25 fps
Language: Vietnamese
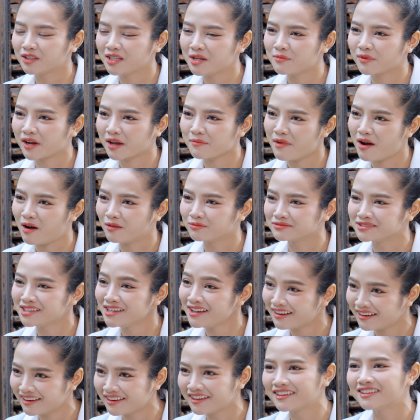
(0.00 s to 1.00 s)
có thêm một cái bài học rất
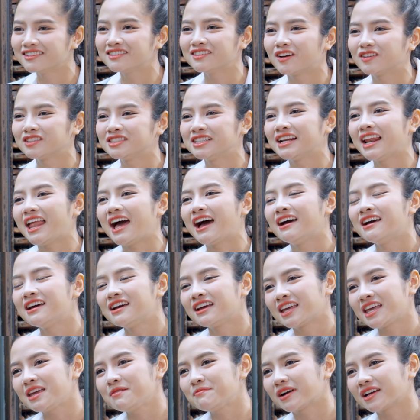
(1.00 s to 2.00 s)
là lớn đó chính là
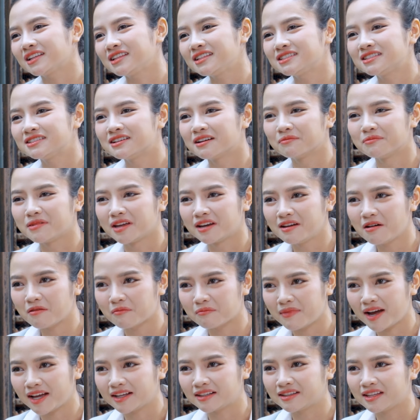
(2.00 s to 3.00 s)
khi mà cái thị trường biến
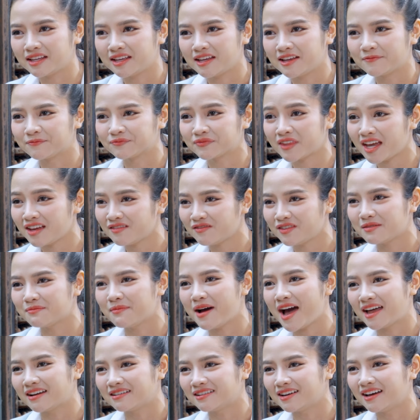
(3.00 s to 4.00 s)
động mạnh thì thay vì
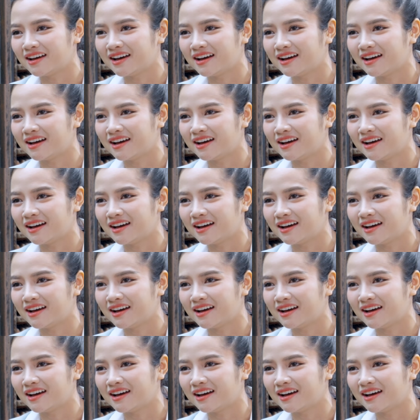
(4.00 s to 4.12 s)
bạn